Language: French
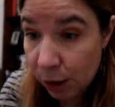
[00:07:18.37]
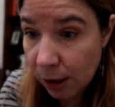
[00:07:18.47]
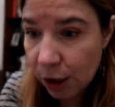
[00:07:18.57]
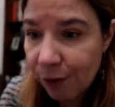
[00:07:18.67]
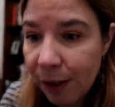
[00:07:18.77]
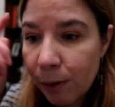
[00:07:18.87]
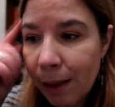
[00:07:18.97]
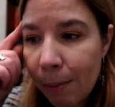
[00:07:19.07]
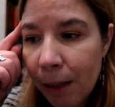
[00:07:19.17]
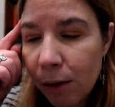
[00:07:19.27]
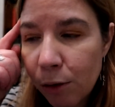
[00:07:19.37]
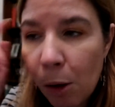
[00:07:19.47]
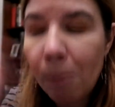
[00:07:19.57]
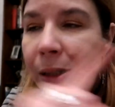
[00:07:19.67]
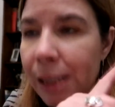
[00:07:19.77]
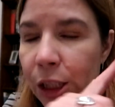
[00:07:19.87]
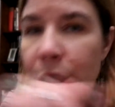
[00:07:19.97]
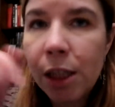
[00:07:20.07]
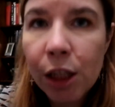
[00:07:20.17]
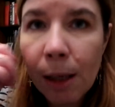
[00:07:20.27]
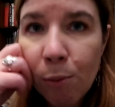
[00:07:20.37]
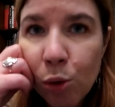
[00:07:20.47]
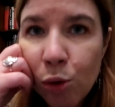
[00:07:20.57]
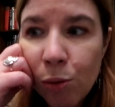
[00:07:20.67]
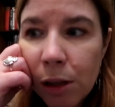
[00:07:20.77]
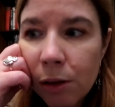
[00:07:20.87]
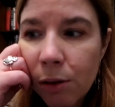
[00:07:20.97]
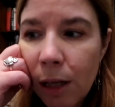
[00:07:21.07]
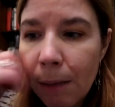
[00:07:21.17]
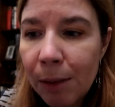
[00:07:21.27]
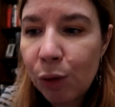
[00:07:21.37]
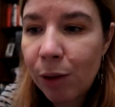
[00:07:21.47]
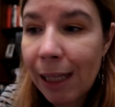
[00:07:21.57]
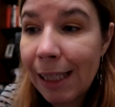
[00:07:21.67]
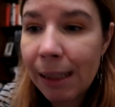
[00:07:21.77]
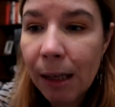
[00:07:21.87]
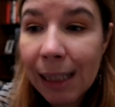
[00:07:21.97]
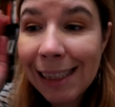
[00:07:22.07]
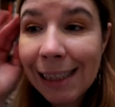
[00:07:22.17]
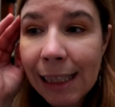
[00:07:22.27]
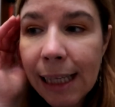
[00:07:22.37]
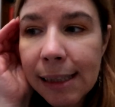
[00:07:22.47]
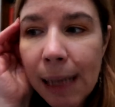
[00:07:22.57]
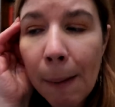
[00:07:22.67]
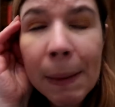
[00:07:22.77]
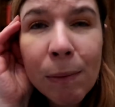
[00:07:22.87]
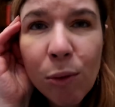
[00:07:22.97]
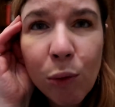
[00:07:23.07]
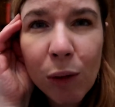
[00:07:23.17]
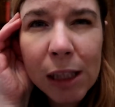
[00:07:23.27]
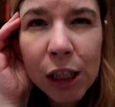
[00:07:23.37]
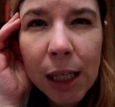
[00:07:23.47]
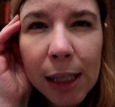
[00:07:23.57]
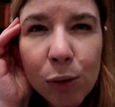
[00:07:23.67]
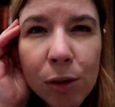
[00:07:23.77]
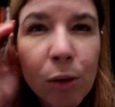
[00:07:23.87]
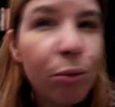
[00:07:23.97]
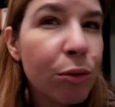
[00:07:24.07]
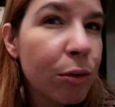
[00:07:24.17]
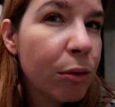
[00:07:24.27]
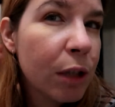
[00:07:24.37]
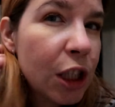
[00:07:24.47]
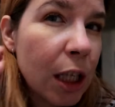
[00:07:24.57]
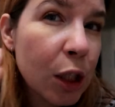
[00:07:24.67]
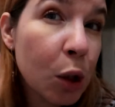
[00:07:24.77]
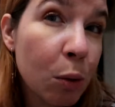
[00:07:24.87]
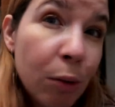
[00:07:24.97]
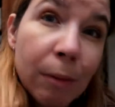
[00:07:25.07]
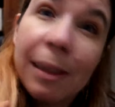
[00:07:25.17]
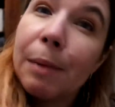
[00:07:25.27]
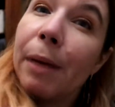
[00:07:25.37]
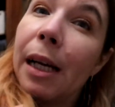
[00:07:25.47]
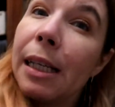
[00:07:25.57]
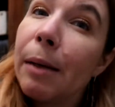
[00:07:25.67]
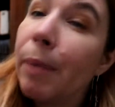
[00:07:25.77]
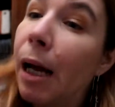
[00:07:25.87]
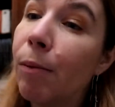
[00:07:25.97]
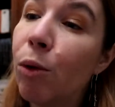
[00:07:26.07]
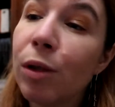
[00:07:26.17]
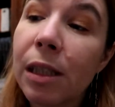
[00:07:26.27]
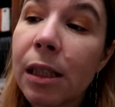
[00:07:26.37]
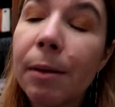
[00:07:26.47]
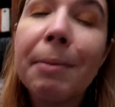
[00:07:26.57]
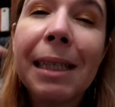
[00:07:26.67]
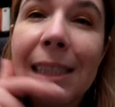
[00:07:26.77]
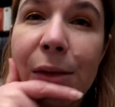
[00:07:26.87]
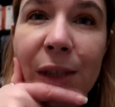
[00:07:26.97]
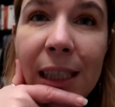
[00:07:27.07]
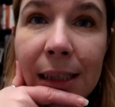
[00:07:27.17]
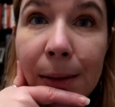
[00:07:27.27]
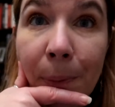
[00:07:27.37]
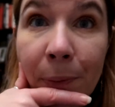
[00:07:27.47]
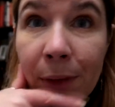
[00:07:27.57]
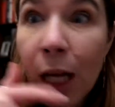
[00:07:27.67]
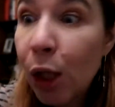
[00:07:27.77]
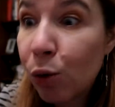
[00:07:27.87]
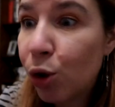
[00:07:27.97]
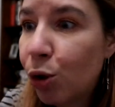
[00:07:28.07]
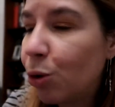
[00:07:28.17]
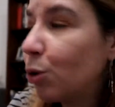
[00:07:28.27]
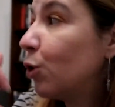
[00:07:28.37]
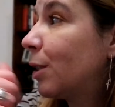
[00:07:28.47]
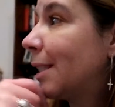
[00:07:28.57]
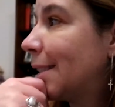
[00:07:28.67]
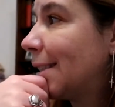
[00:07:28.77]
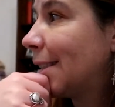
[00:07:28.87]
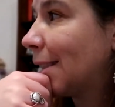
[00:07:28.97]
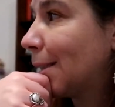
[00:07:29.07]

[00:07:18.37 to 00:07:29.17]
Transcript: Je vais entamer, euh, tant pis si j'ai déjà un produit euh, là, mais je voudrais les, essayer assez rapidement. pour voir déjà le résultat au bout de déjà un shampoing, parce qu'il paraît qu'apparemment c'est quand même assez efficace. Donc je suis curieuse de tester.